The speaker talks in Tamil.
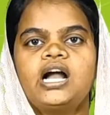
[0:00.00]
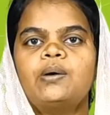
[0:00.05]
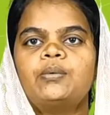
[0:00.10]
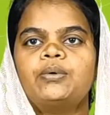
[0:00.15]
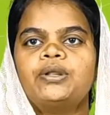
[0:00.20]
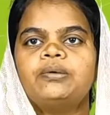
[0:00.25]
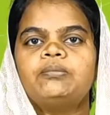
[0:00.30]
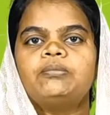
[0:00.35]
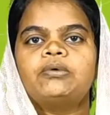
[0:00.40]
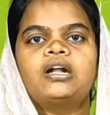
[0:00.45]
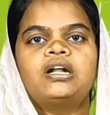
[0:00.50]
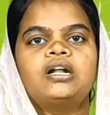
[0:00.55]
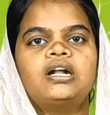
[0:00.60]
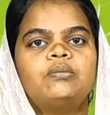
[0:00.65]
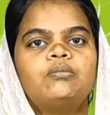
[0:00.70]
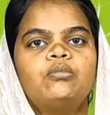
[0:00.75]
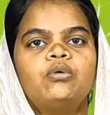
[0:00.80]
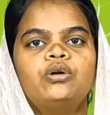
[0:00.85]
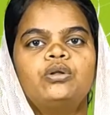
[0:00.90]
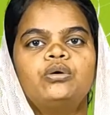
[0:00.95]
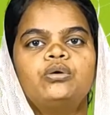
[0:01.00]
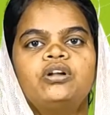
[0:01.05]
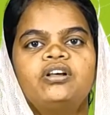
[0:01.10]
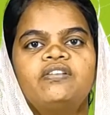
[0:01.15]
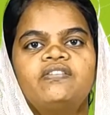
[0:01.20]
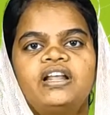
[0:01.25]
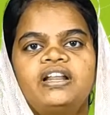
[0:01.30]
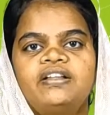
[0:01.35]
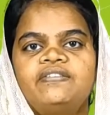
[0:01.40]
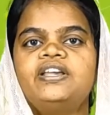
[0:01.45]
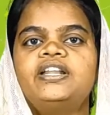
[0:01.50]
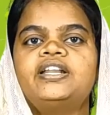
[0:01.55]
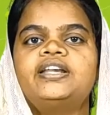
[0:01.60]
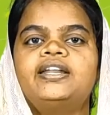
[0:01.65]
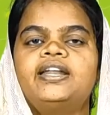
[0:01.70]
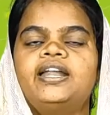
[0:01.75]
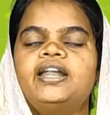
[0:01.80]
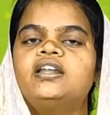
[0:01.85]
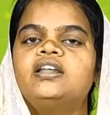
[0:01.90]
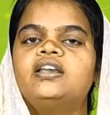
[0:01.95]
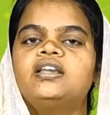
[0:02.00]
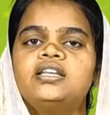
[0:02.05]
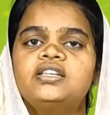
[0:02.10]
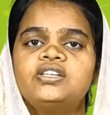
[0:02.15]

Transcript: யாவரையும் நான் அன்போடு கூட வரவேற்கிறேன்